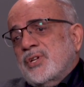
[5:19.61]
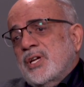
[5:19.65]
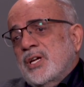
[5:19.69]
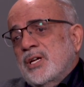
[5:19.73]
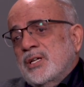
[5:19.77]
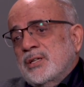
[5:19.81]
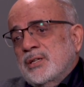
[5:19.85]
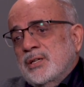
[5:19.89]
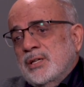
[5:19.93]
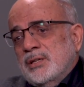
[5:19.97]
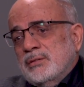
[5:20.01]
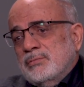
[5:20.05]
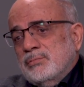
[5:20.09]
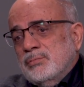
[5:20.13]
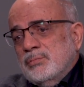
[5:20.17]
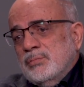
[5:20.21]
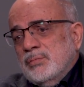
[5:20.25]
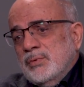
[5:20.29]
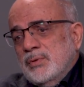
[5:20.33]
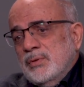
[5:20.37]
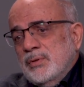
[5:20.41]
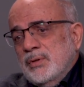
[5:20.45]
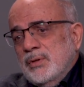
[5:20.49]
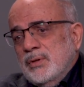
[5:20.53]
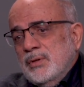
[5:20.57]
Yani
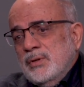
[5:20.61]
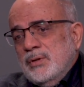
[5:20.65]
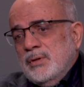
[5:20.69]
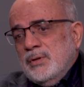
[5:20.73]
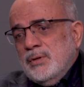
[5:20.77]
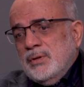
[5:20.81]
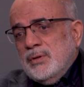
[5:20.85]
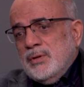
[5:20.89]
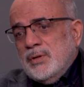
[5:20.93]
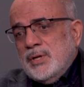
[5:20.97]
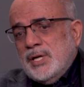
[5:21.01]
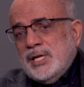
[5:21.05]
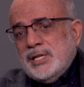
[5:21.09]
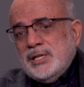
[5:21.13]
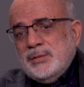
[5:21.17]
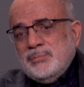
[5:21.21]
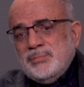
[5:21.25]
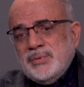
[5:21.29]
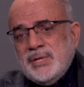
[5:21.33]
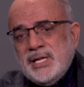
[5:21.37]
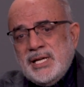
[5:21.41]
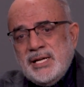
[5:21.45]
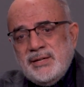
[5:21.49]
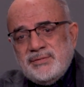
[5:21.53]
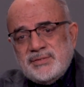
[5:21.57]

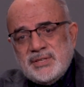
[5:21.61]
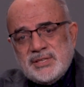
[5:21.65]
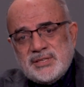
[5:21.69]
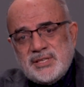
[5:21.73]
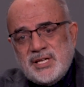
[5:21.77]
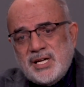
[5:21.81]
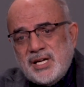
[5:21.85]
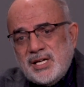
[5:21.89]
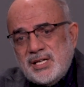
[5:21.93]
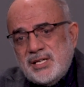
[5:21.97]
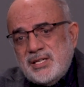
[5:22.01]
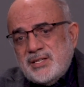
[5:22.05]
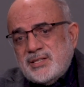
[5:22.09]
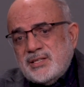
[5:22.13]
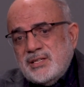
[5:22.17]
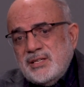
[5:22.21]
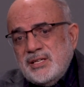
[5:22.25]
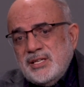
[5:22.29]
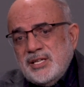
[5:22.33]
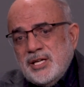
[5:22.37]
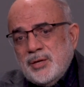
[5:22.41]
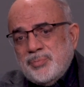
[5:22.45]
hanımlar evde daha iyisini